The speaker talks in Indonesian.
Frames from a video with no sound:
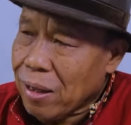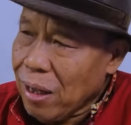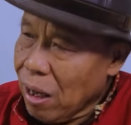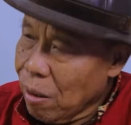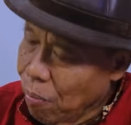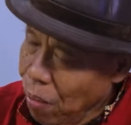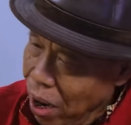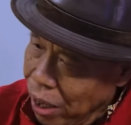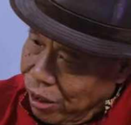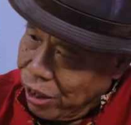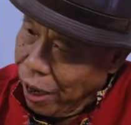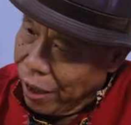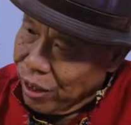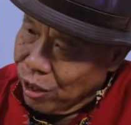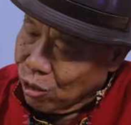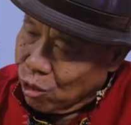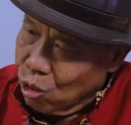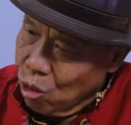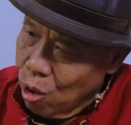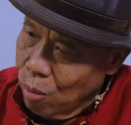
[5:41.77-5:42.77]
daripada
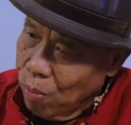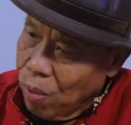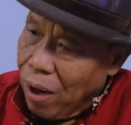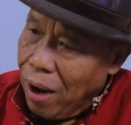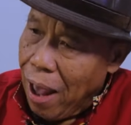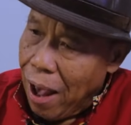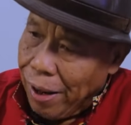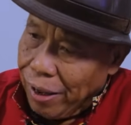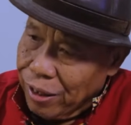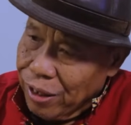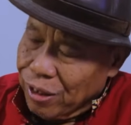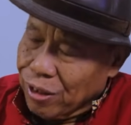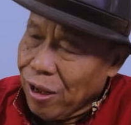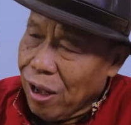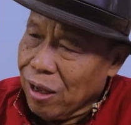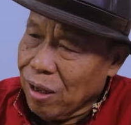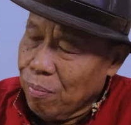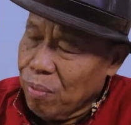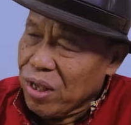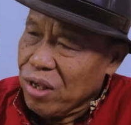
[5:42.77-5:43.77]
hidup lari
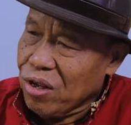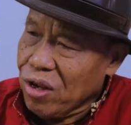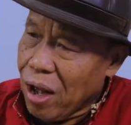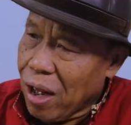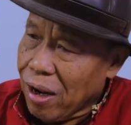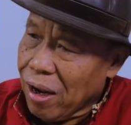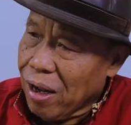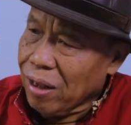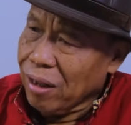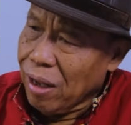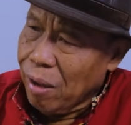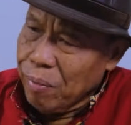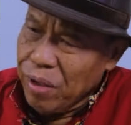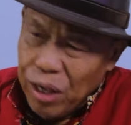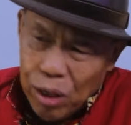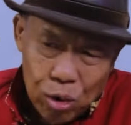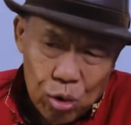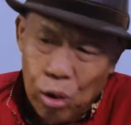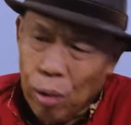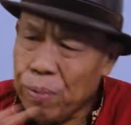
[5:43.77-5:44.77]
dari penjara
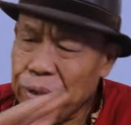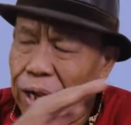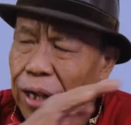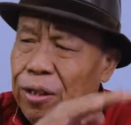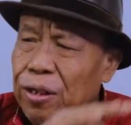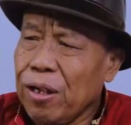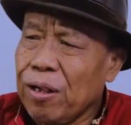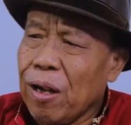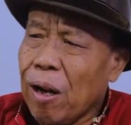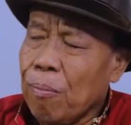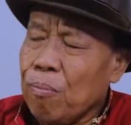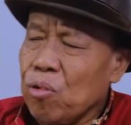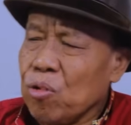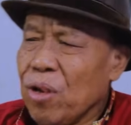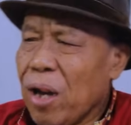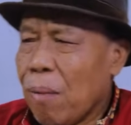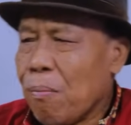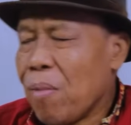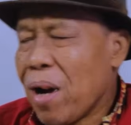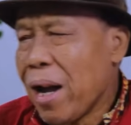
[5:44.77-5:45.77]
tapi hidup yang tidak
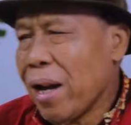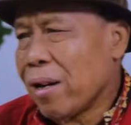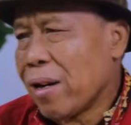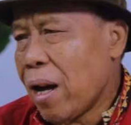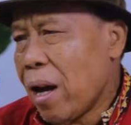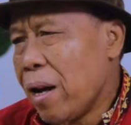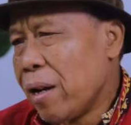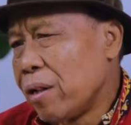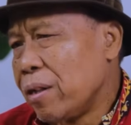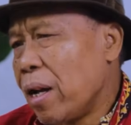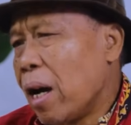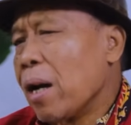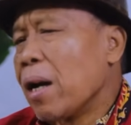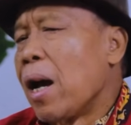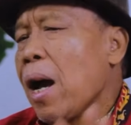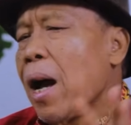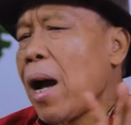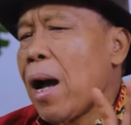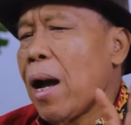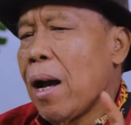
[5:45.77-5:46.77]
punya makna ya
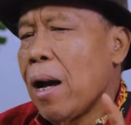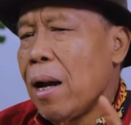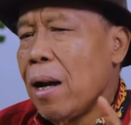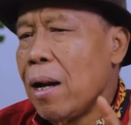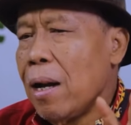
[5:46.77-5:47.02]
enggak